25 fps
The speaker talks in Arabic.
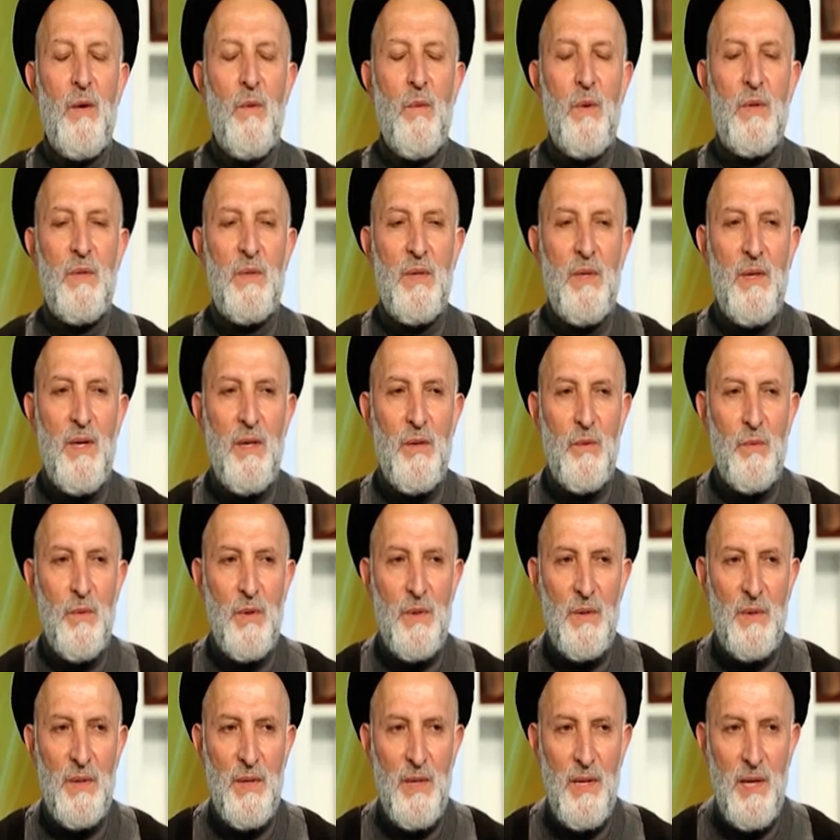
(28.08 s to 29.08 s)
والصلاة
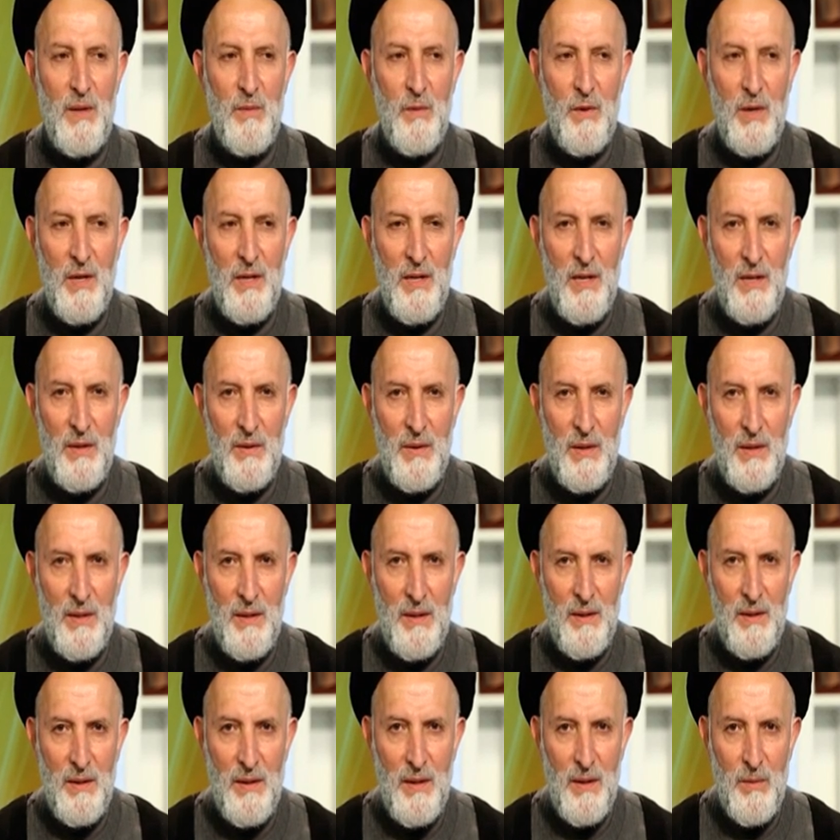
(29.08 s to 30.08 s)
والسلام على
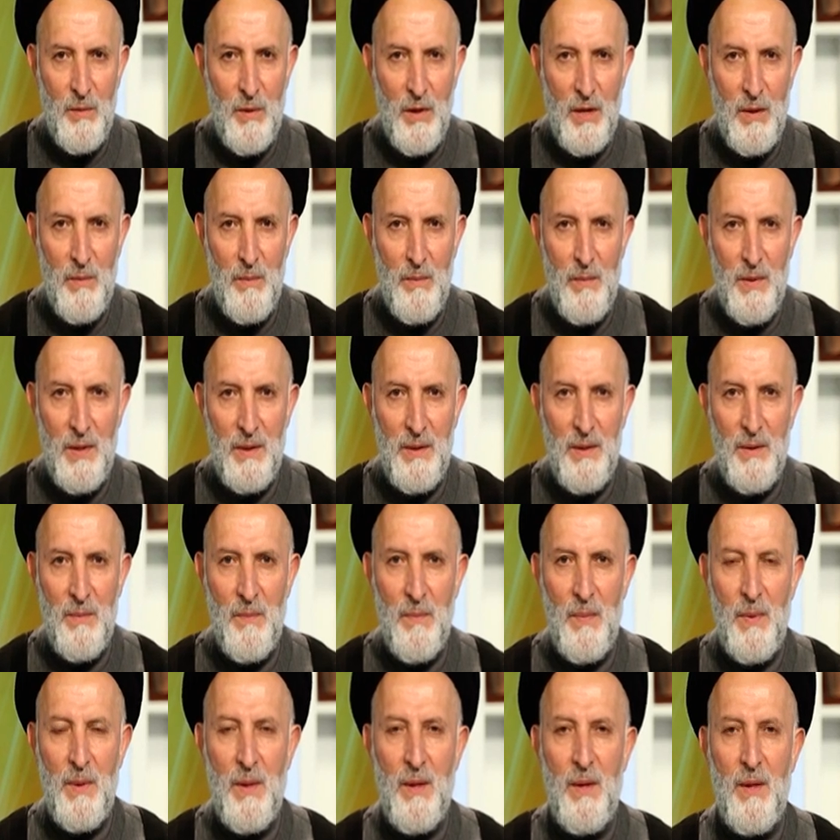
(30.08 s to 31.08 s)
سيدنا محمد
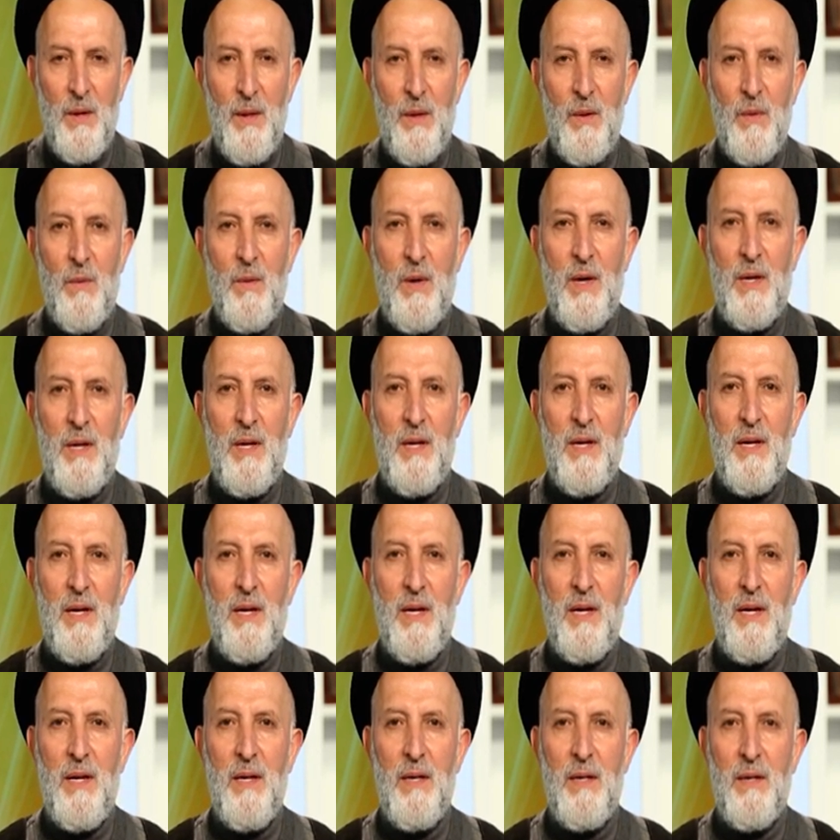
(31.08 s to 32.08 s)
وعلى
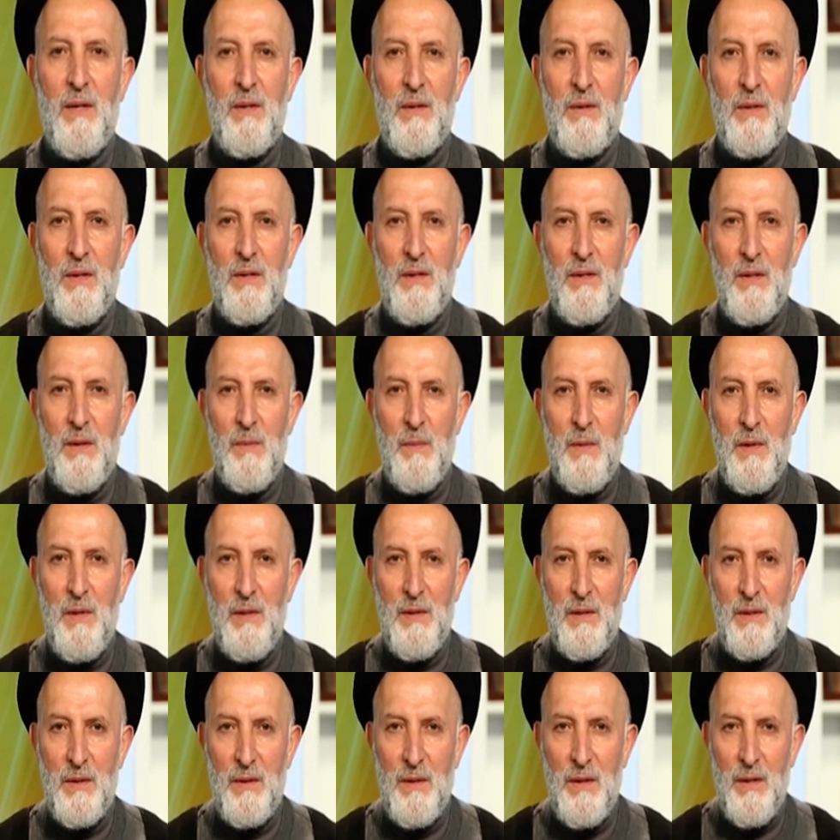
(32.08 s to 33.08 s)
آله الطيبين
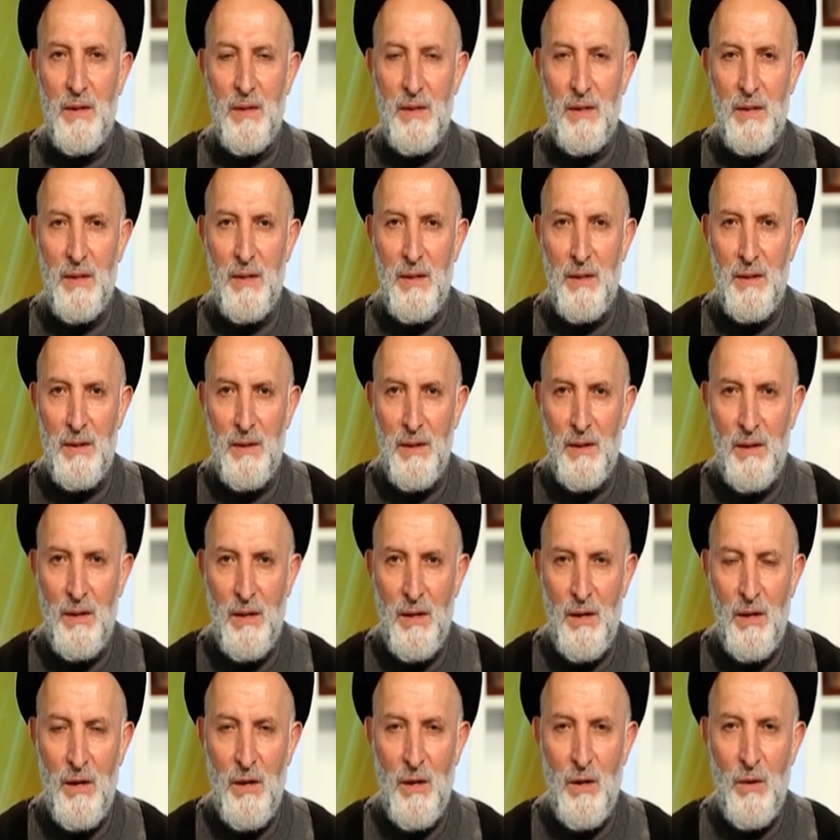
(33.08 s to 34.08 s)
الطاهرين
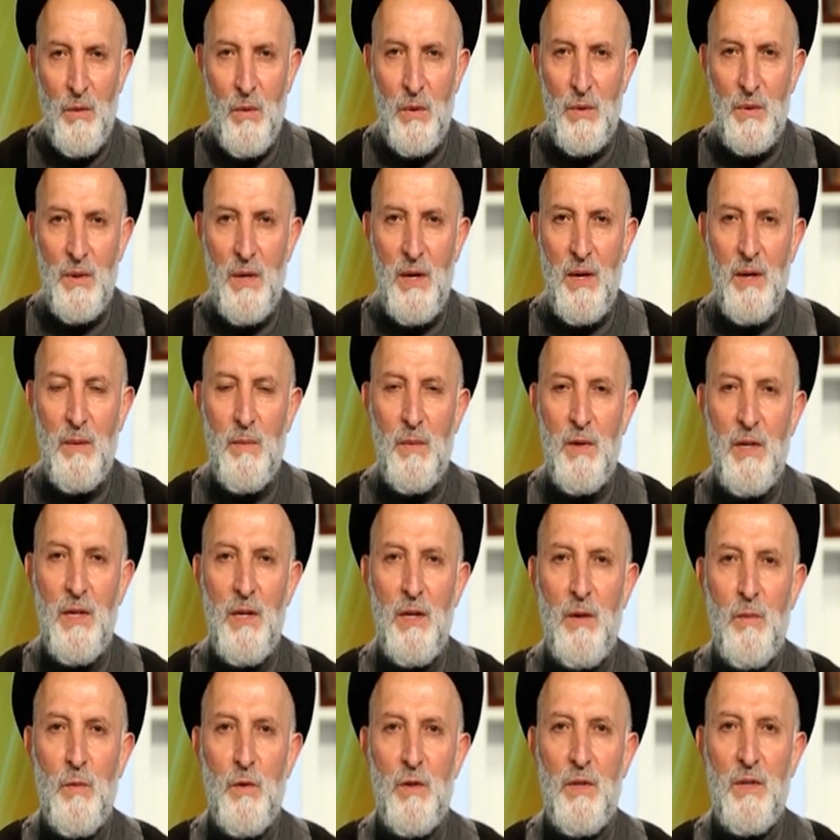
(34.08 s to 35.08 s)
وصحبه
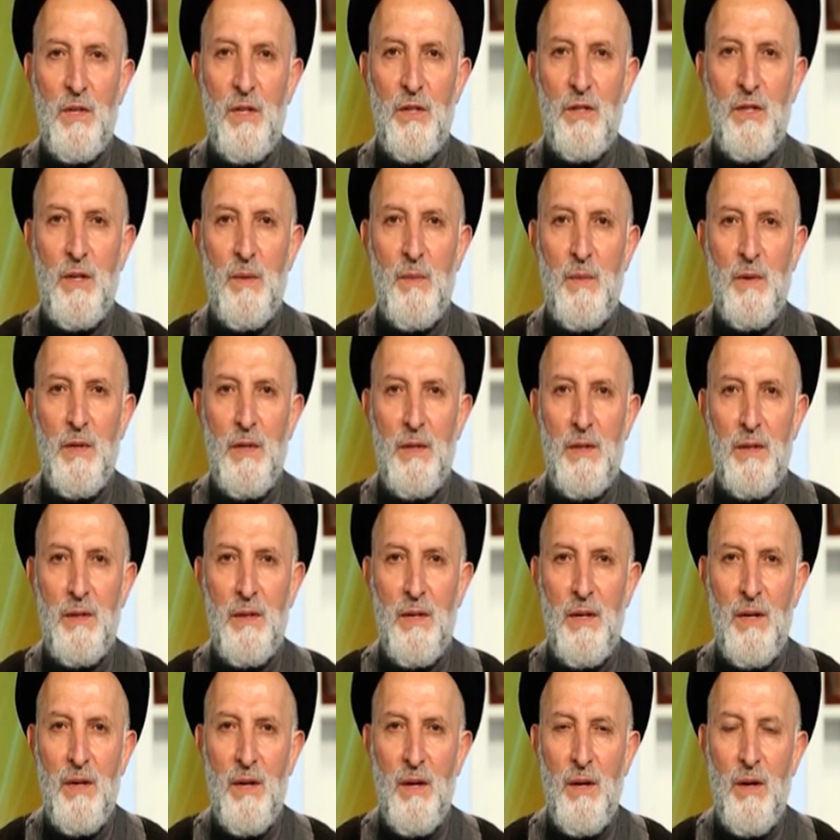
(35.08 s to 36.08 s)
المنتجبين
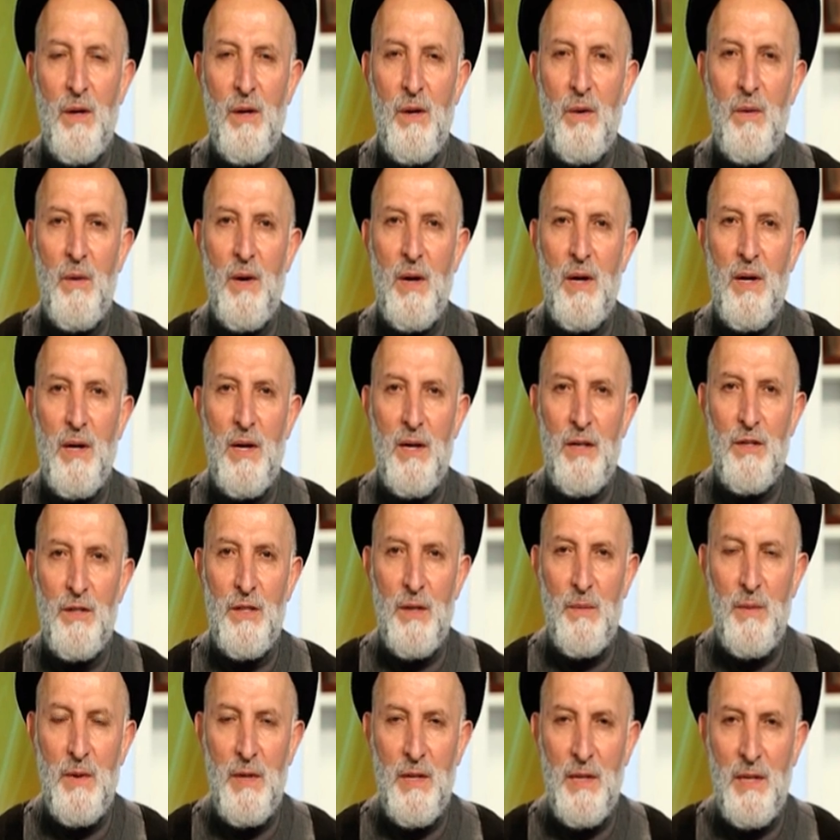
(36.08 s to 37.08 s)
وعلى
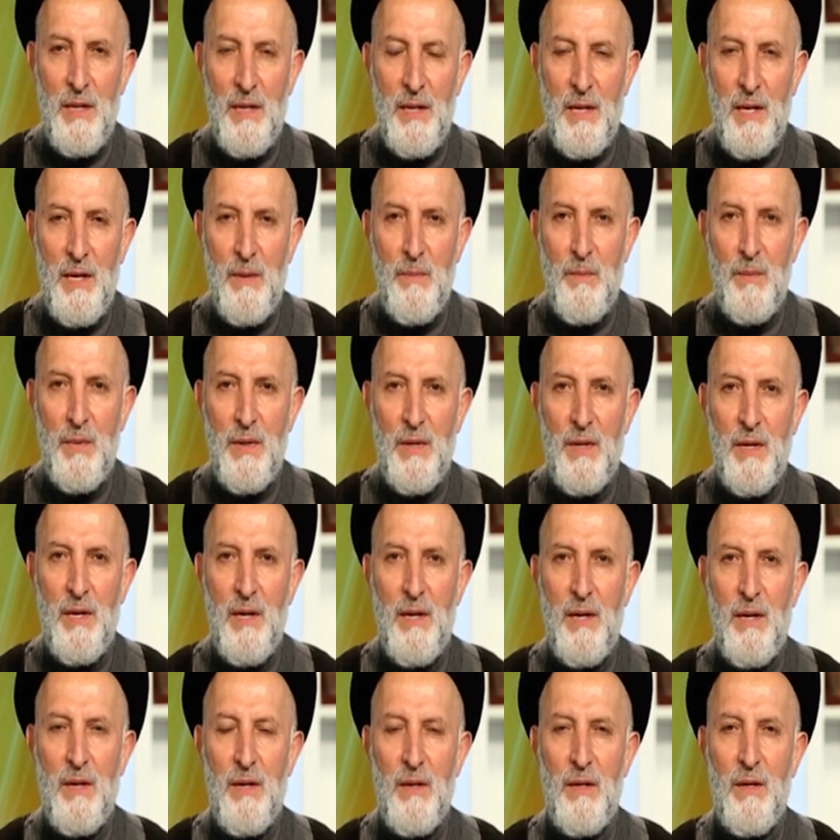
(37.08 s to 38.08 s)
جميع
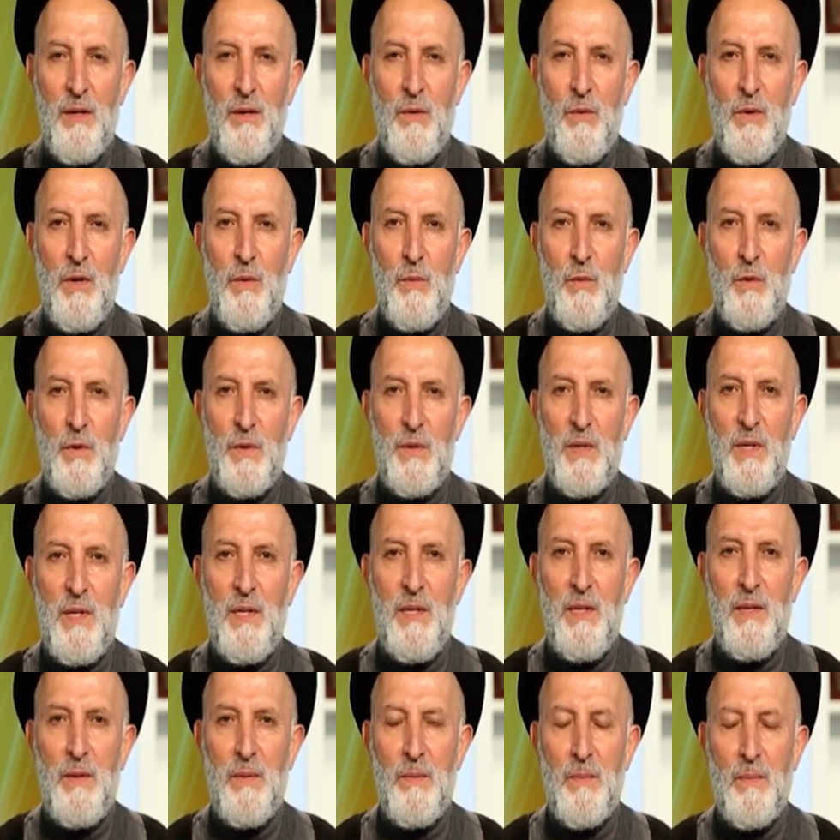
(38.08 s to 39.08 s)
الأنبياء
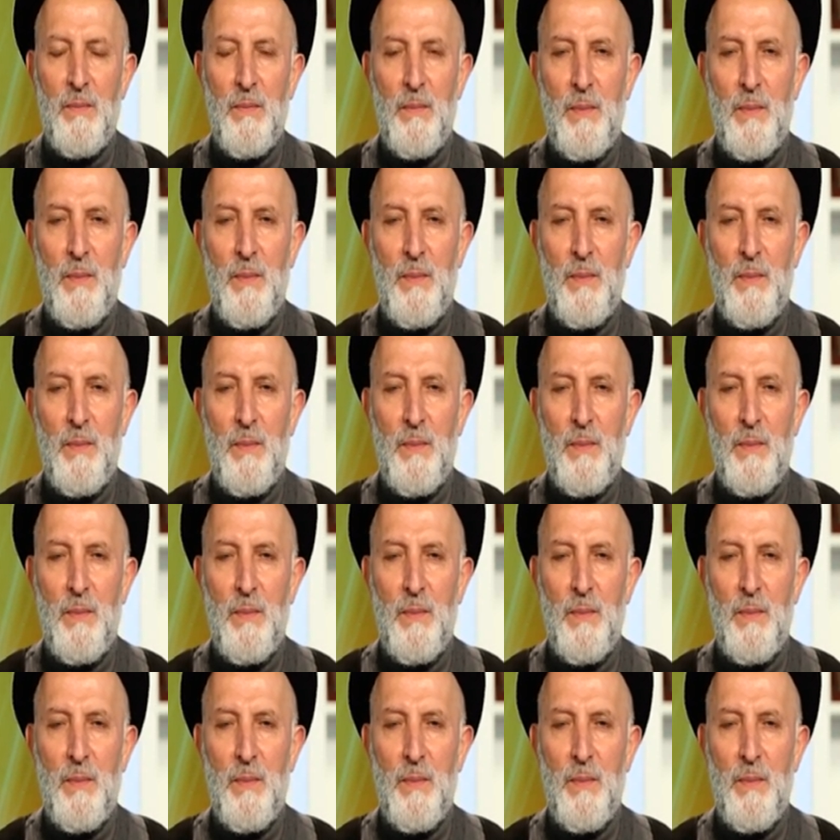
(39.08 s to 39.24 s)
والمرسلين